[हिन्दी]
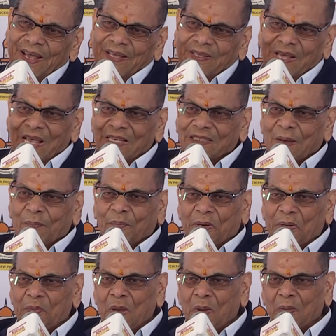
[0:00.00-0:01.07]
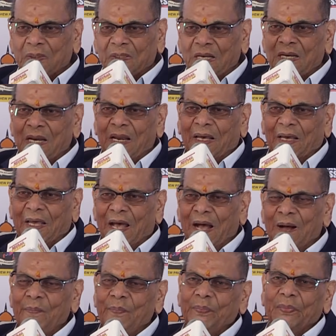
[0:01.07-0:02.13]
तो ऐसा प्रीमियम ही चलने लग गया
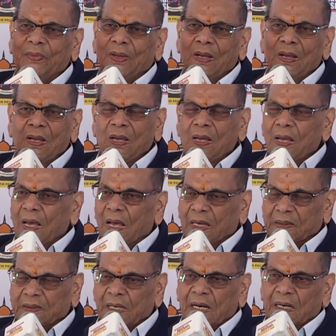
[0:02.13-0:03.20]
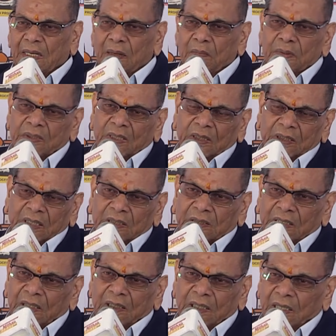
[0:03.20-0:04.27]
ऐसा क्रम चलते
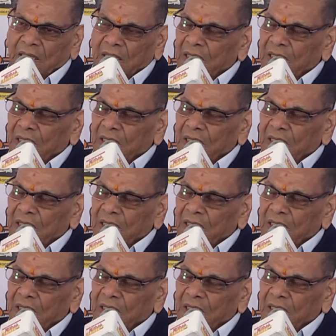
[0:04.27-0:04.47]
चलते